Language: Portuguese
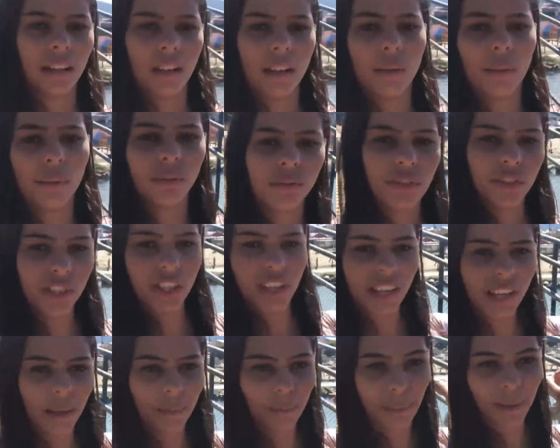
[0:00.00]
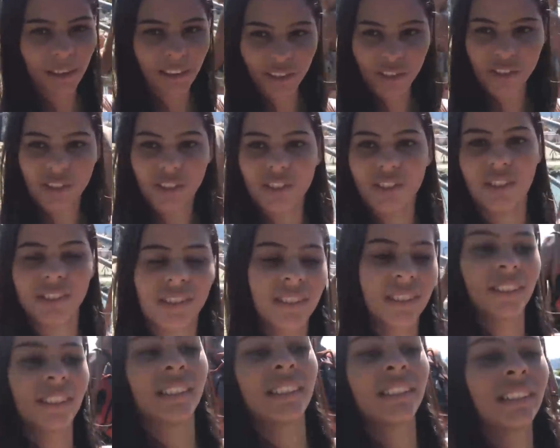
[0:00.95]
aonde que é a praia, gente.
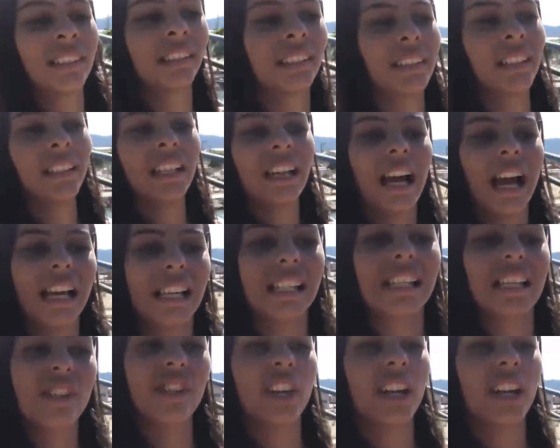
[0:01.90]
Assim